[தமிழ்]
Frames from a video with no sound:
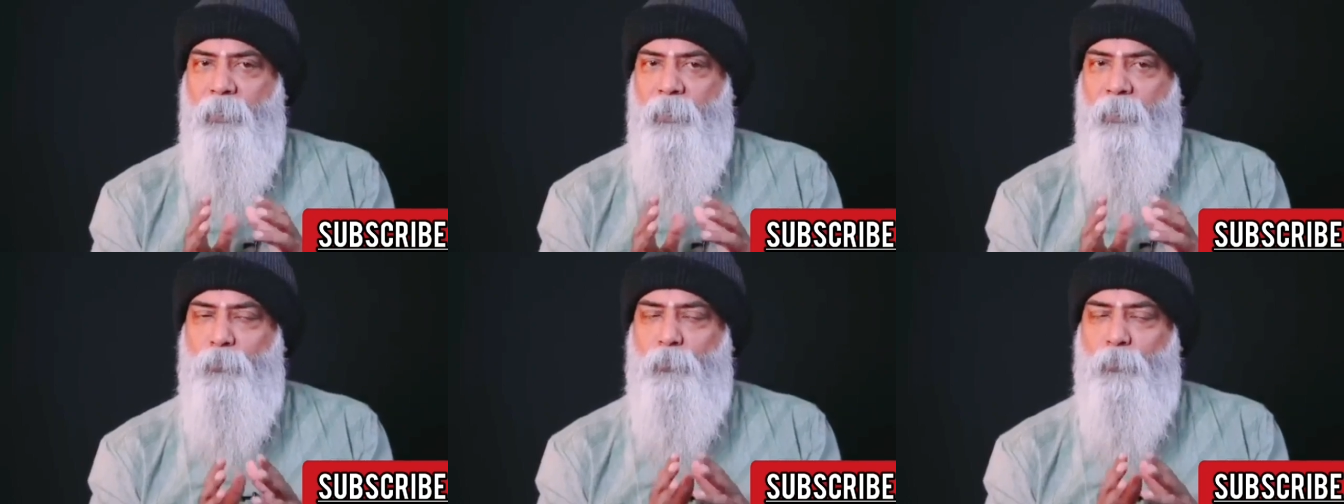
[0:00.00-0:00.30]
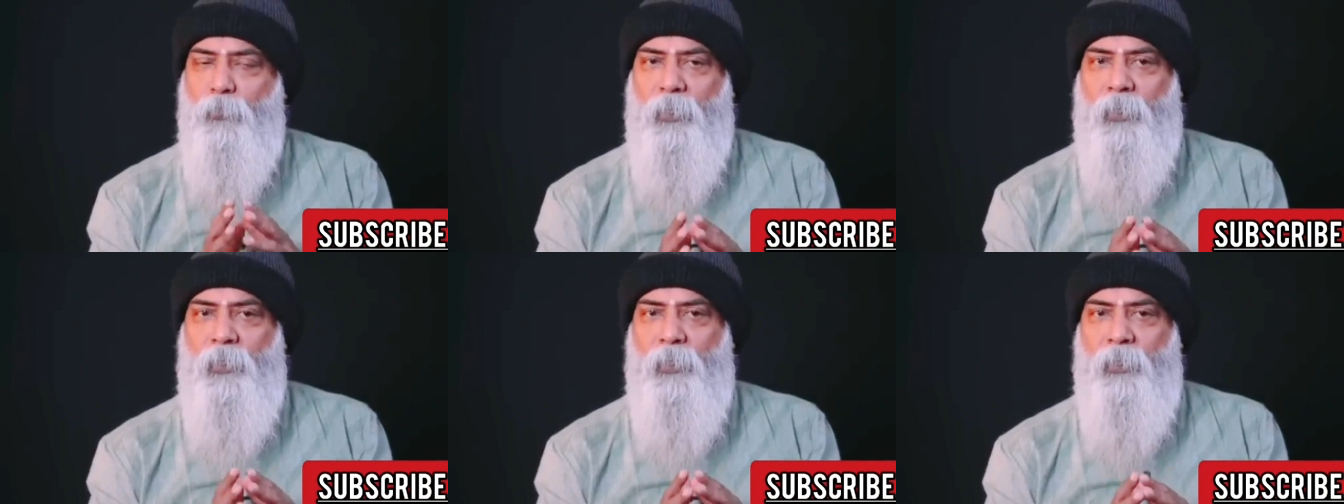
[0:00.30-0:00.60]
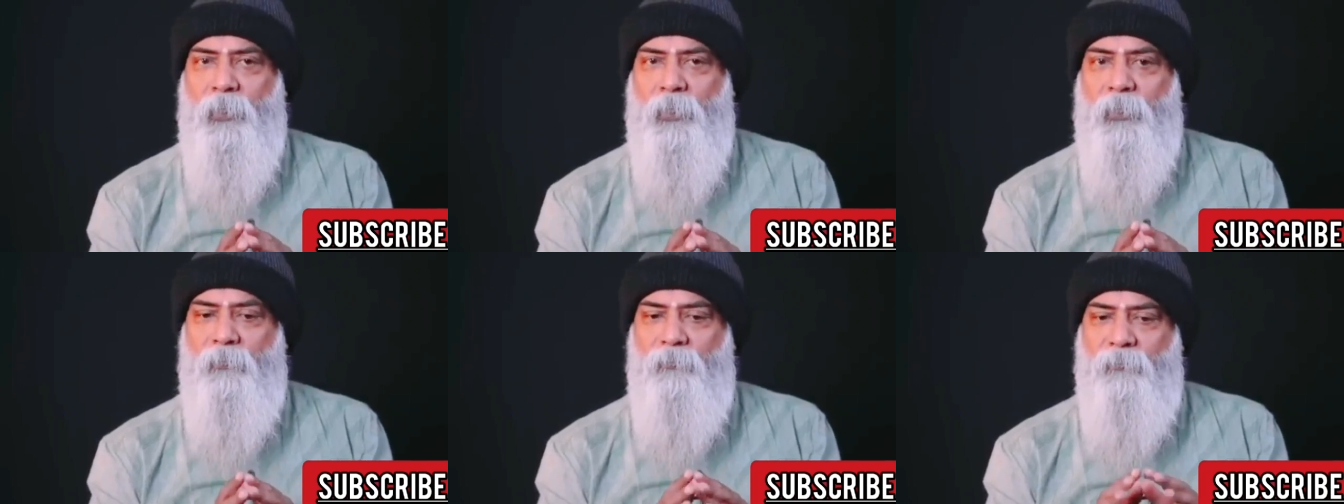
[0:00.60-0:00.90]
அதே போல்
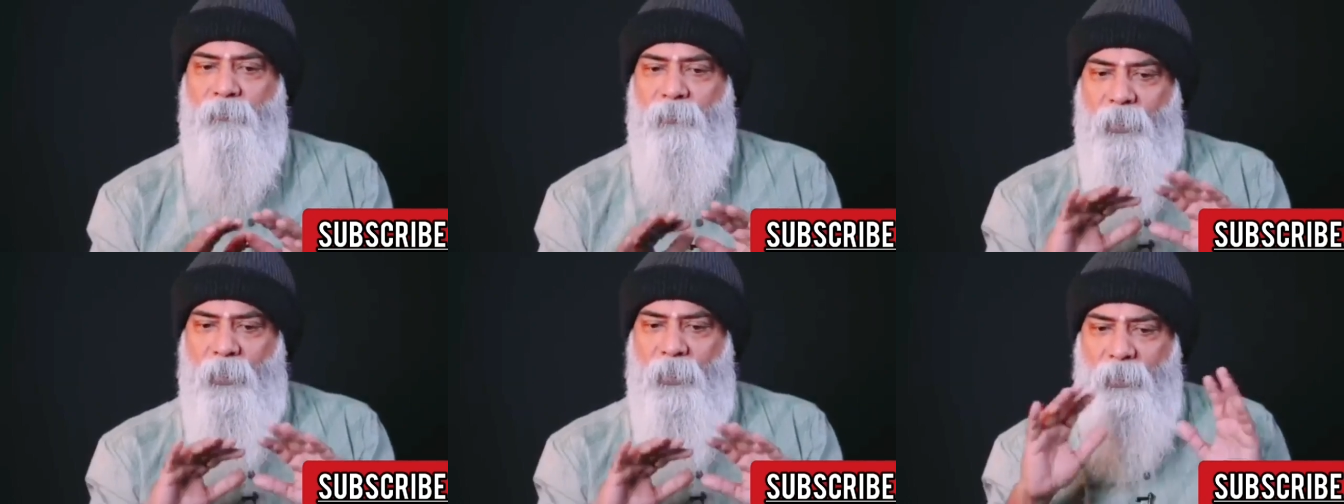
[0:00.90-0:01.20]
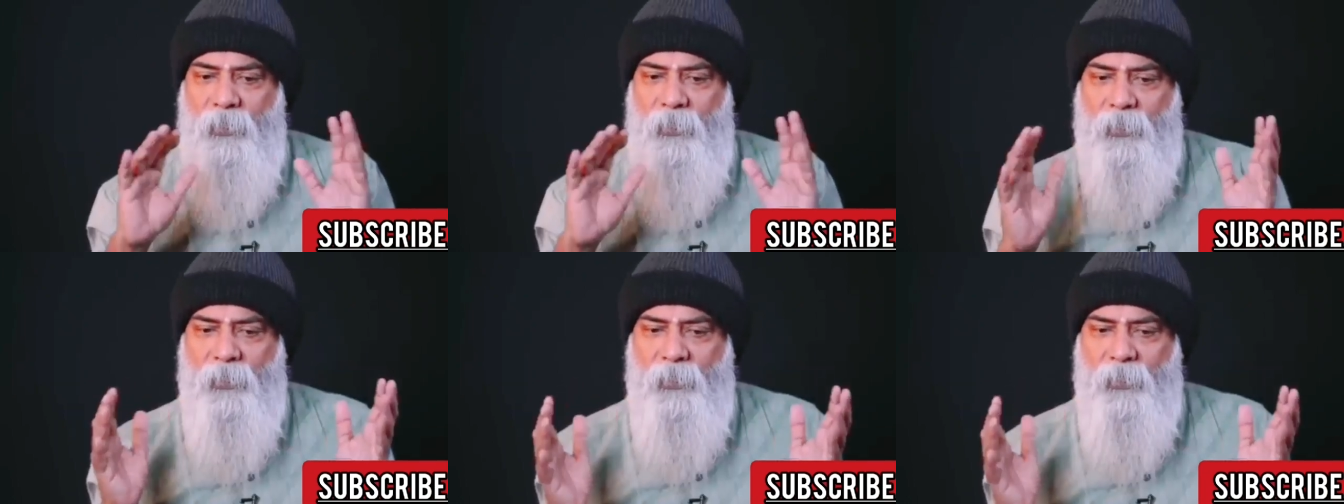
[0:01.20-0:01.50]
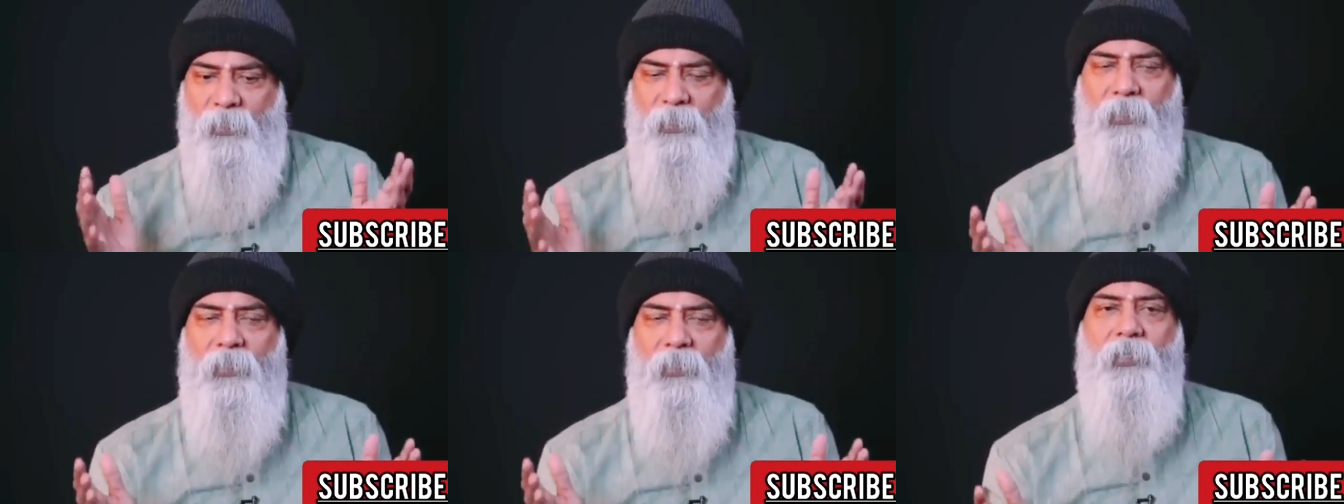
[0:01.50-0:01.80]

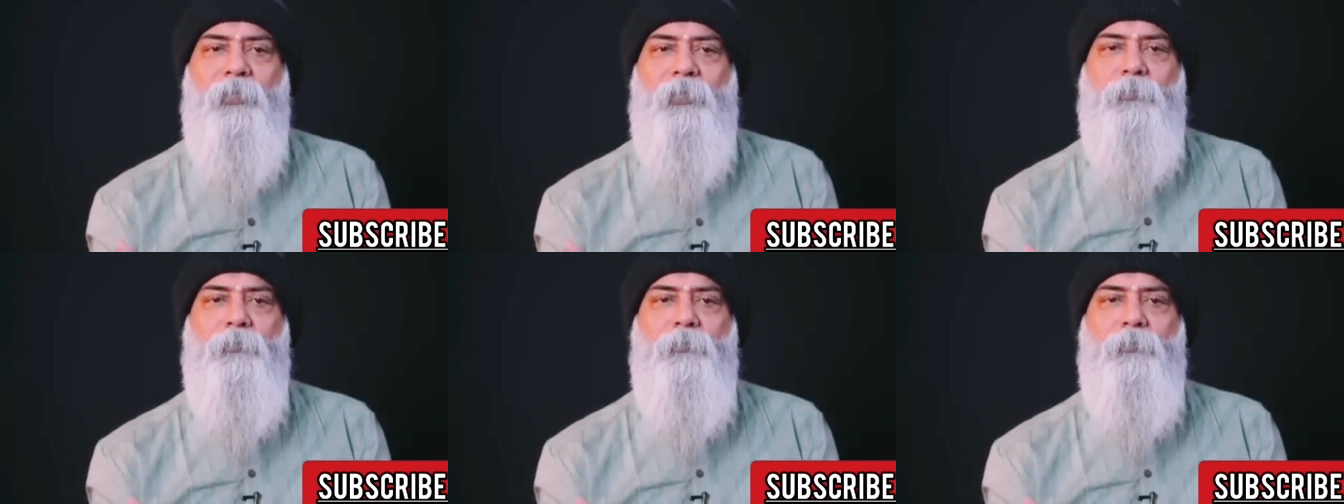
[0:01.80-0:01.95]
வாழ்க்கை